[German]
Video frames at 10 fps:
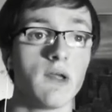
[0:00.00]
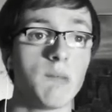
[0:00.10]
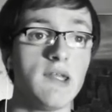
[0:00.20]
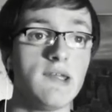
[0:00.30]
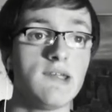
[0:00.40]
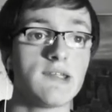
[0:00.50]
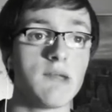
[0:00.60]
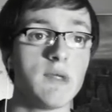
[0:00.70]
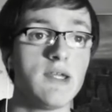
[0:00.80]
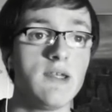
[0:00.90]
Bin ich
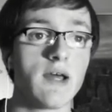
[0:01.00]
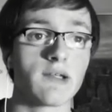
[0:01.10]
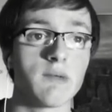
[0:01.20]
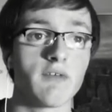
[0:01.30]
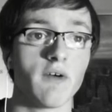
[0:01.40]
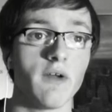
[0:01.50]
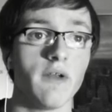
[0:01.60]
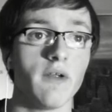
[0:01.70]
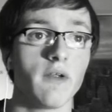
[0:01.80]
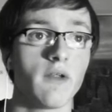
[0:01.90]
denn behindert, liebe Freunde?